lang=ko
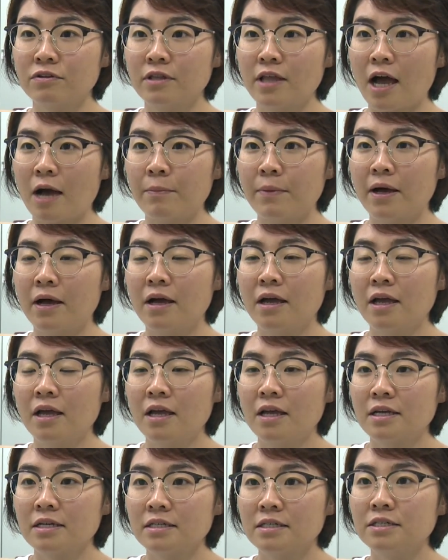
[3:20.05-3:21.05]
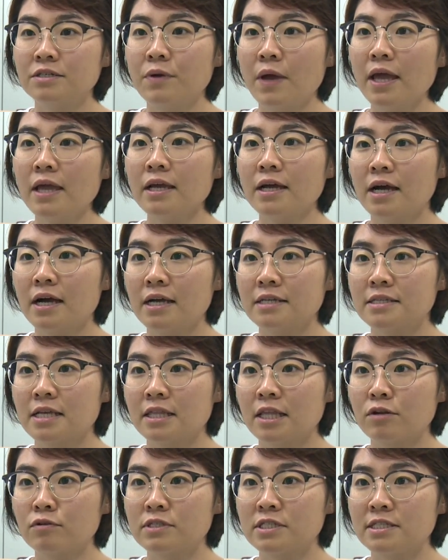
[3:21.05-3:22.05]
근데 아마 그 회의가
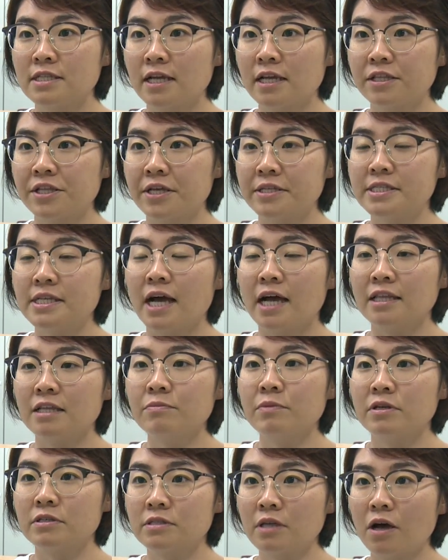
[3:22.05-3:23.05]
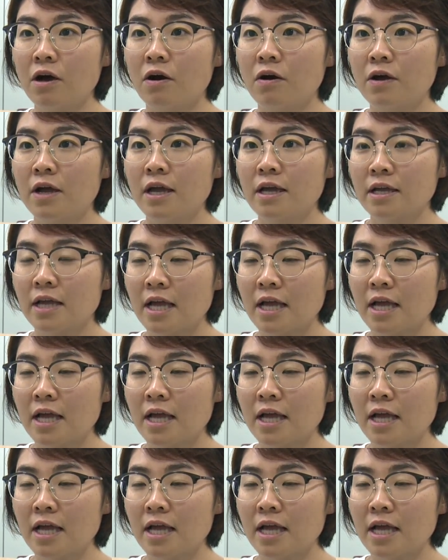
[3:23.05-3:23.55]
제대로 진행이 되지 않으면서